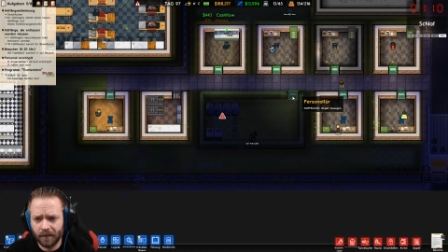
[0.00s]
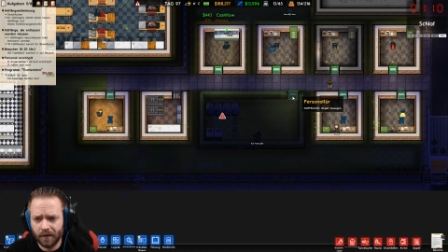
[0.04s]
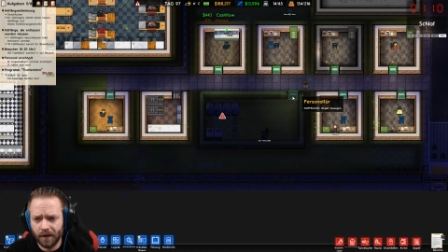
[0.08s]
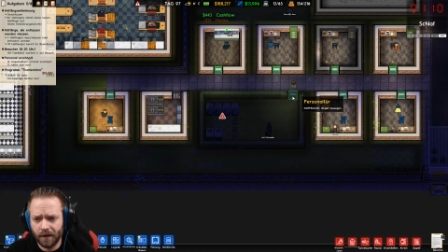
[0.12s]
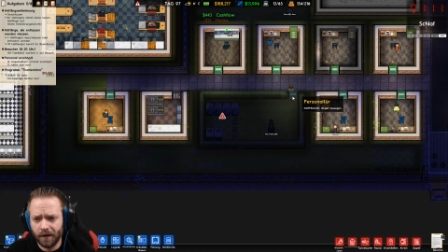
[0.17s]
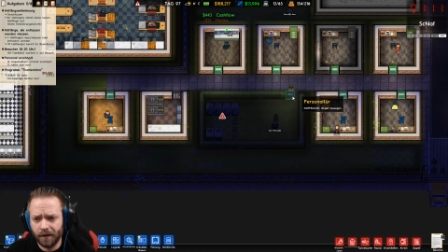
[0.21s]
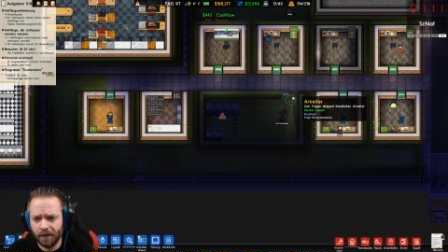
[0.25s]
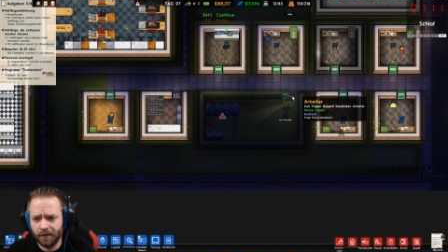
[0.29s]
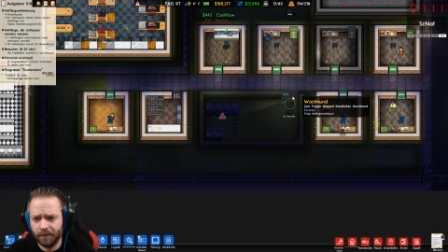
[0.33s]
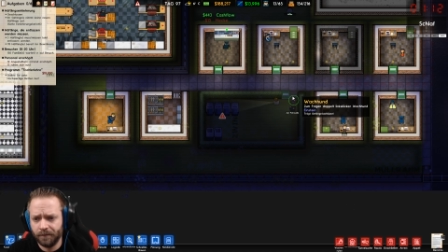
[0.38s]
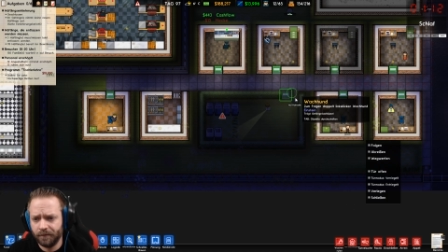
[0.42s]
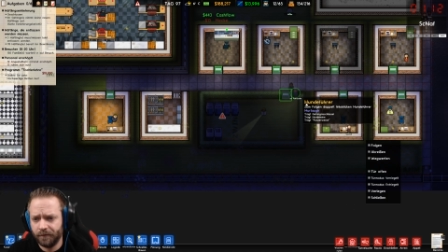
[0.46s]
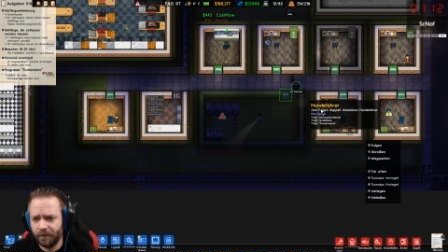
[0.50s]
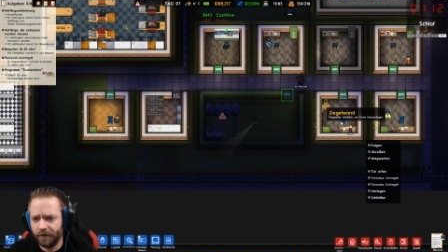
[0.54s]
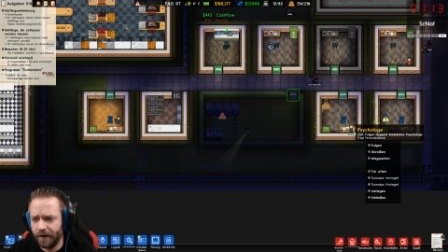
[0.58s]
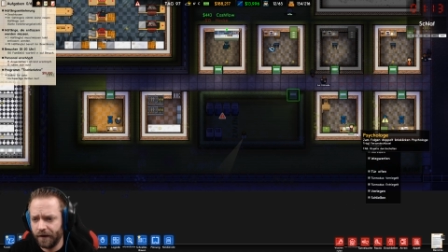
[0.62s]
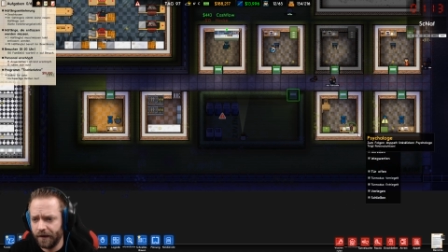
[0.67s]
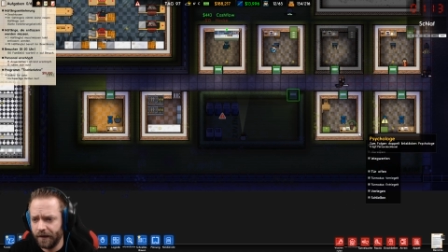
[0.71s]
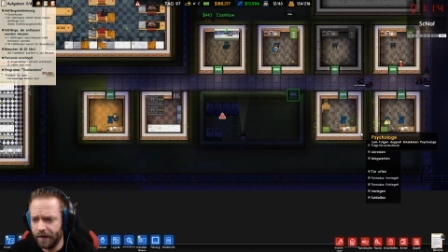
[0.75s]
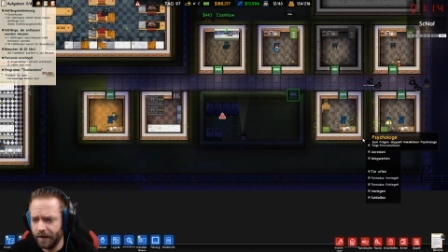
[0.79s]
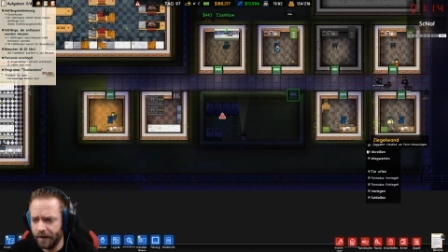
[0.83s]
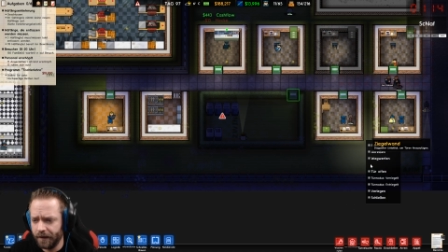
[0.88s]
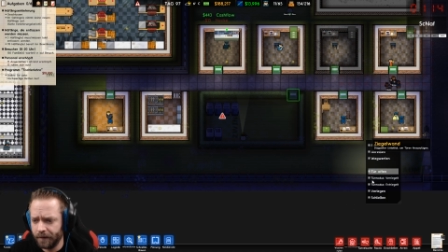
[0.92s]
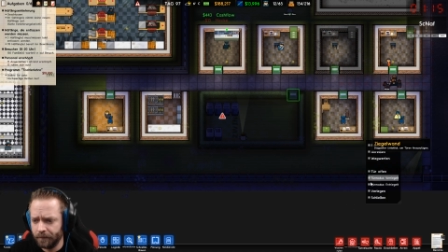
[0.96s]
Na,
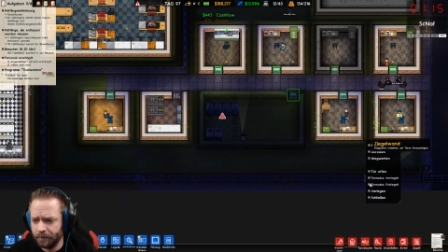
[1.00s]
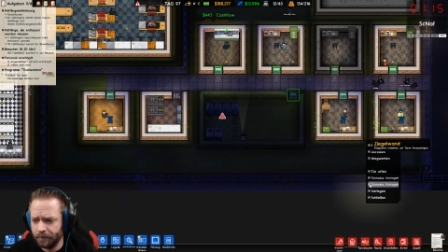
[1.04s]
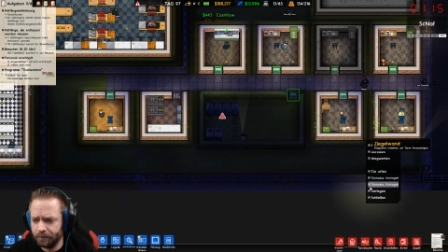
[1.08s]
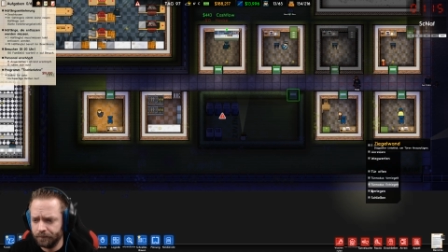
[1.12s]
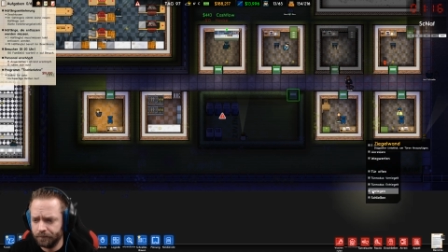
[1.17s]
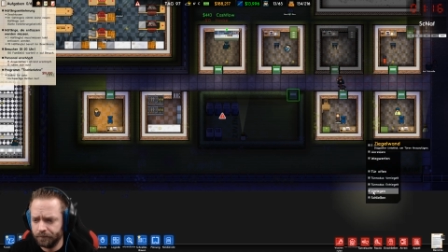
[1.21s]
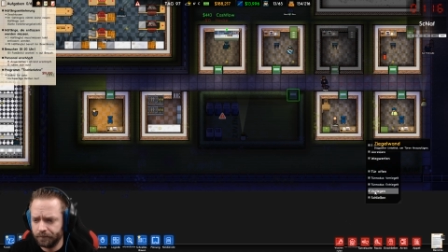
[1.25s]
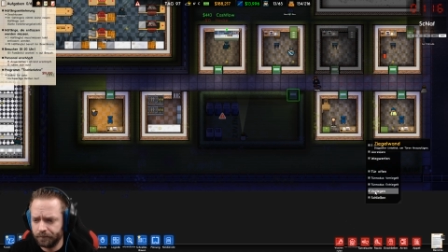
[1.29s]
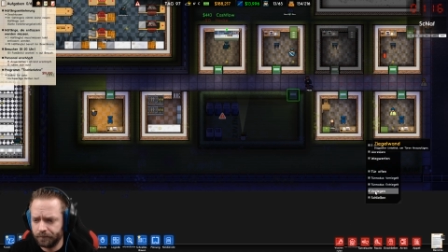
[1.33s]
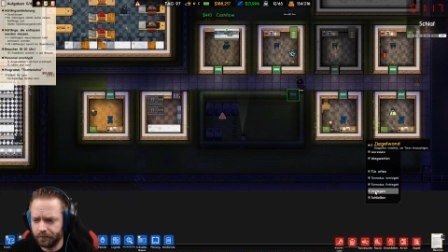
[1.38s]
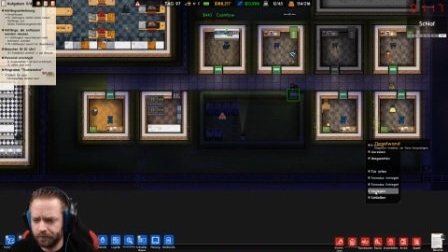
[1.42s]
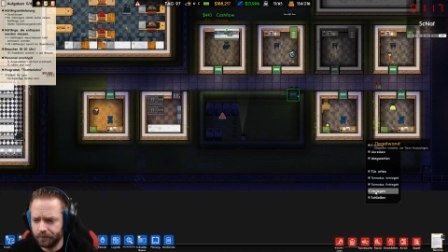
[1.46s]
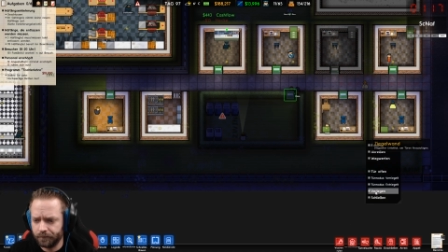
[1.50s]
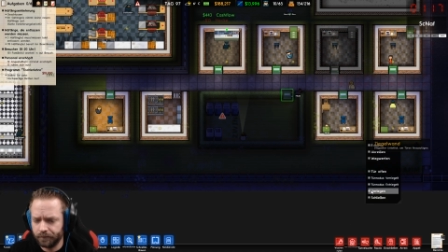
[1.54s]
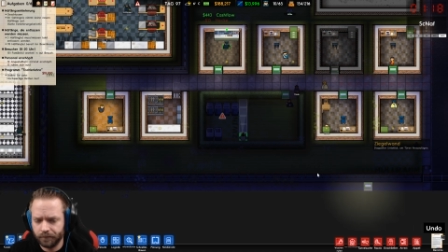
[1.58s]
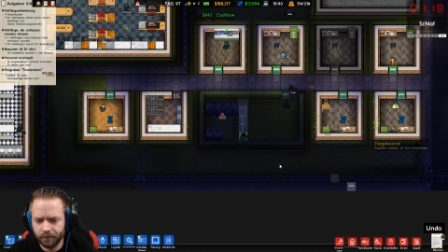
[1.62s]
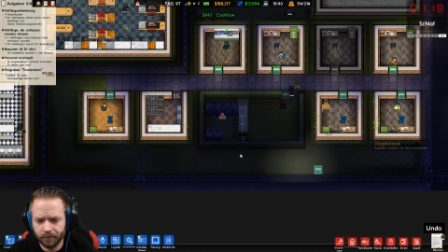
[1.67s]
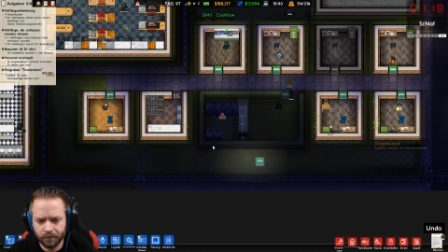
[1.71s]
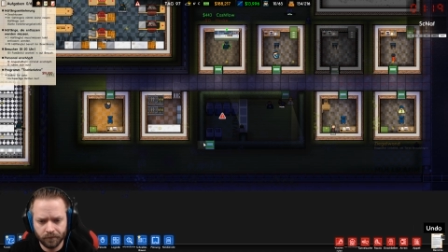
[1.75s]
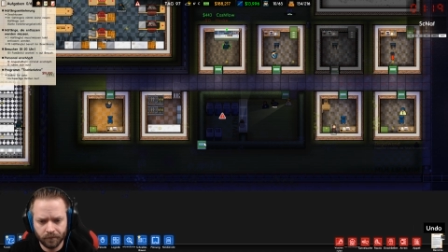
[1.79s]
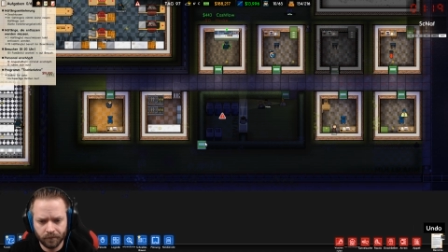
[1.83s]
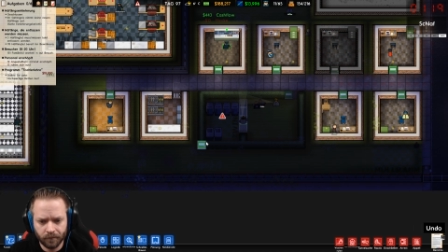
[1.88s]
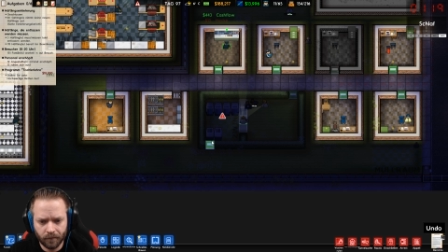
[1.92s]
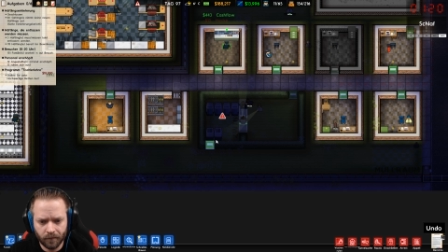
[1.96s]
verlegen.
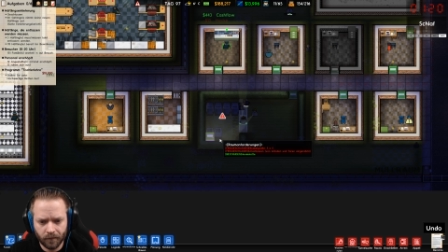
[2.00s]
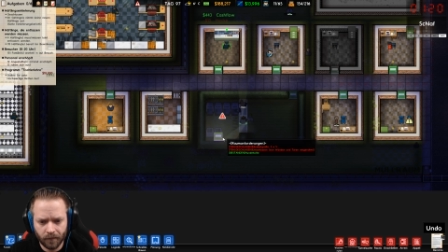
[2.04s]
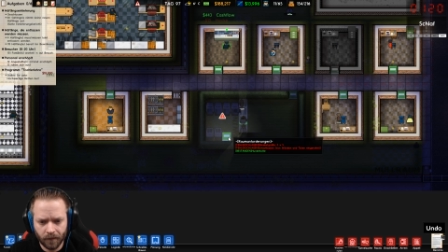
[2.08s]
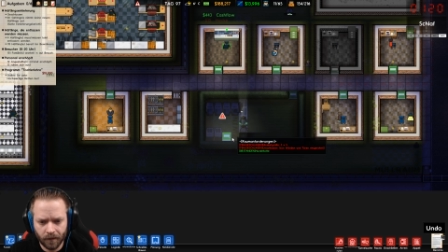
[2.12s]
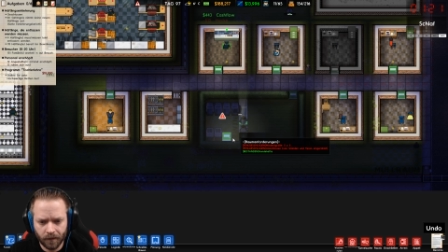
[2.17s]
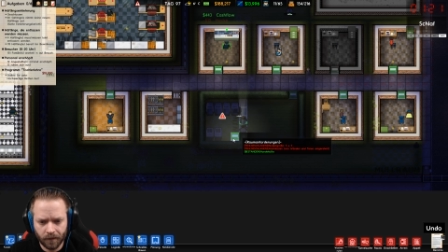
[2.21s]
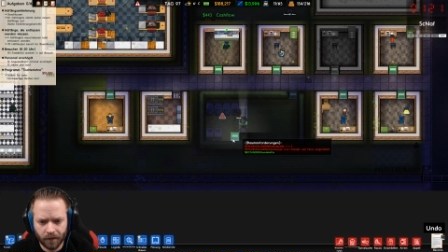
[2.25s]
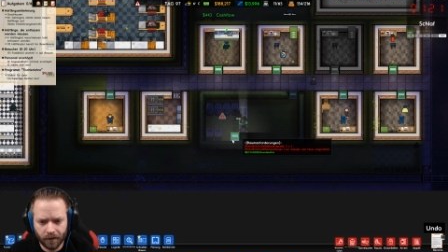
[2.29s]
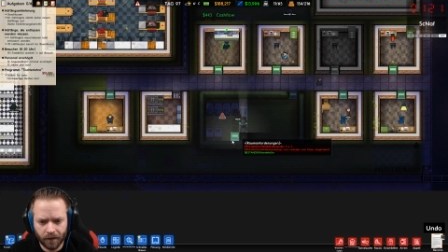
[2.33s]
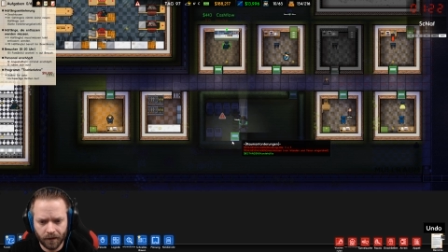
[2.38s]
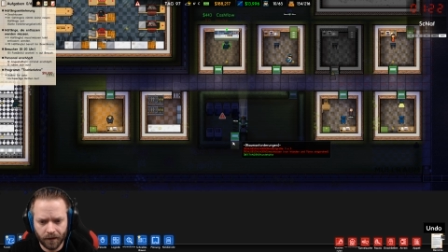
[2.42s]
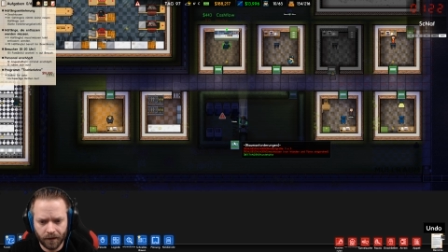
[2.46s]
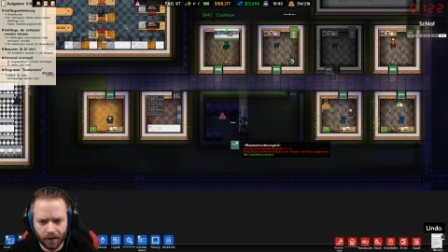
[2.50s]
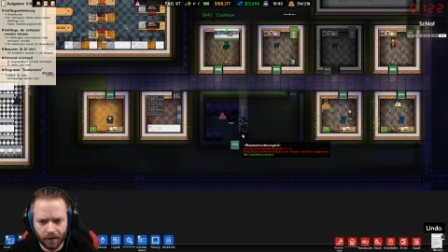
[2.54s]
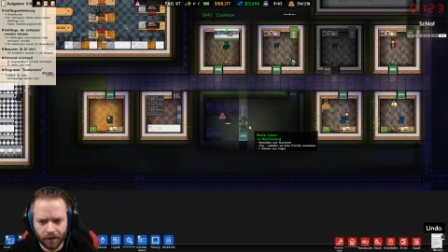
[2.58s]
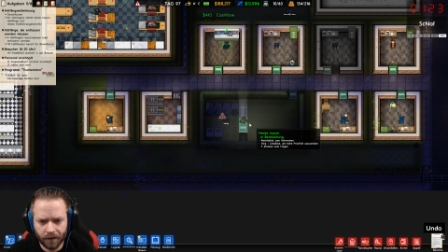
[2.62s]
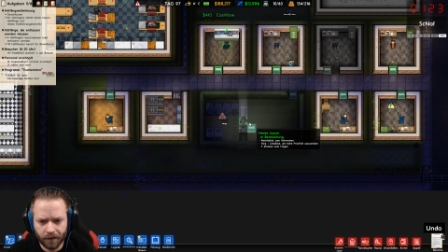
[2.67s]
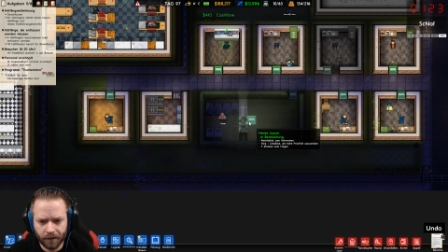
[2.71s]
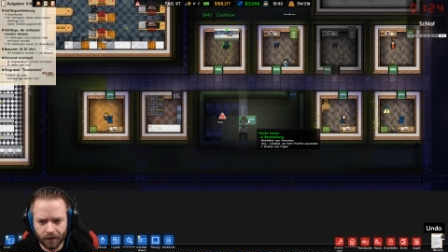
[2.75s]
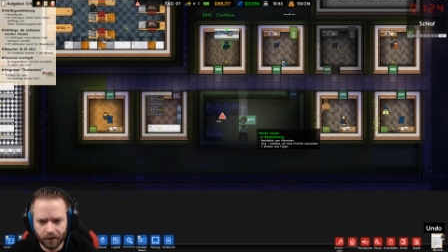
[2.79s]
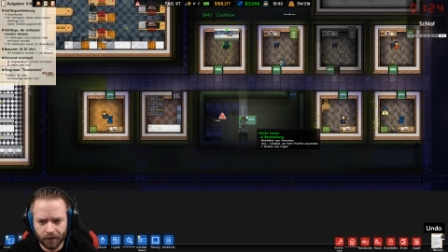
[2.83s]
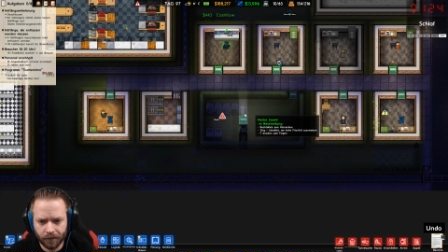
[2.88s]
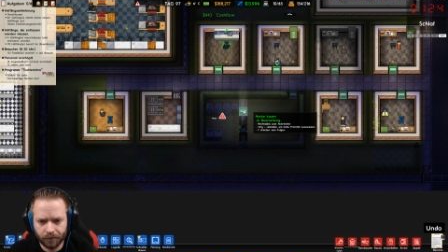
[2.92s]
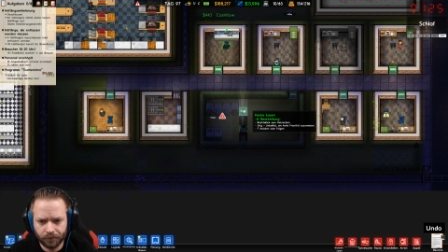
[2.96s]

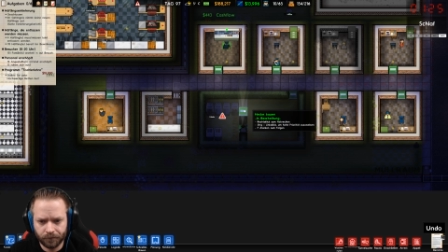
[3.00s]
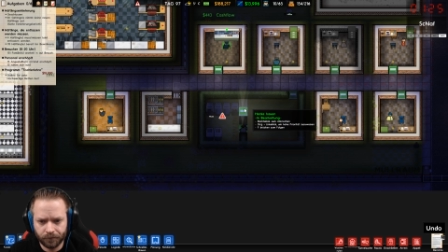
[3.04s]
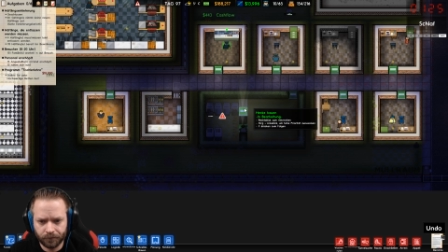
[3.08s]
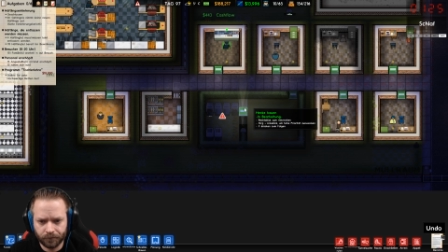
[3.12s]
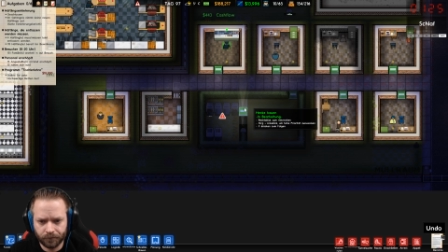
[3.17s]
Nach.